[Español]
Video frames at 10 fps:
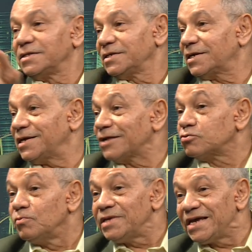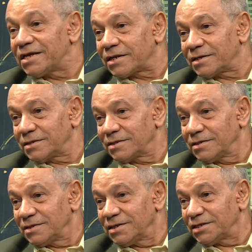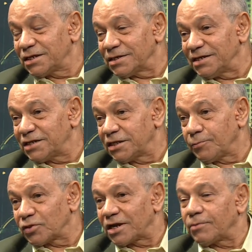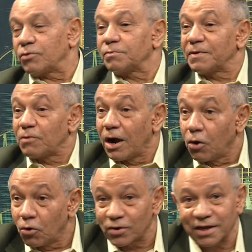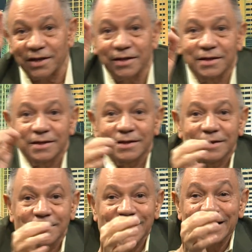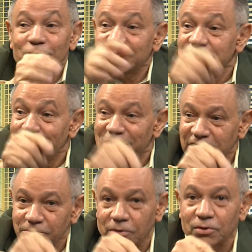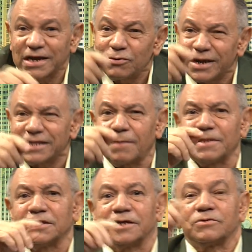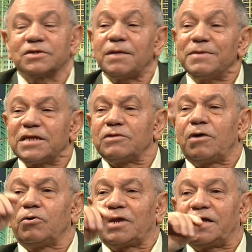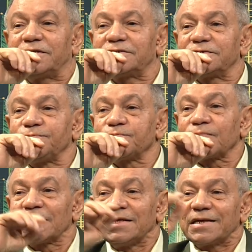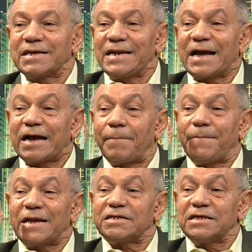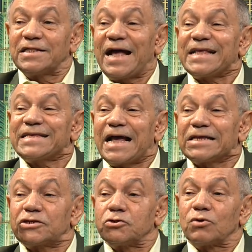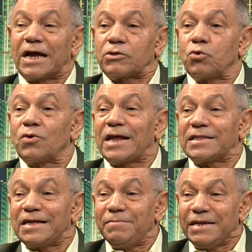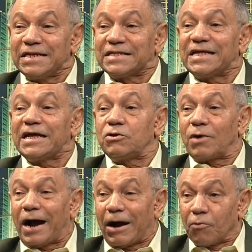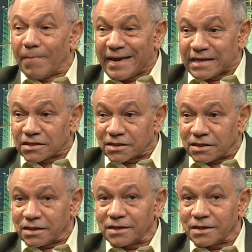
que asumiera ese, ese tipo de labor. Pero ahora, en lo que se está planteando ahora, ¿qué es lo que se está planteando? Lo que está planteando ahora es que la capacidad sancionadora del ministerio aumente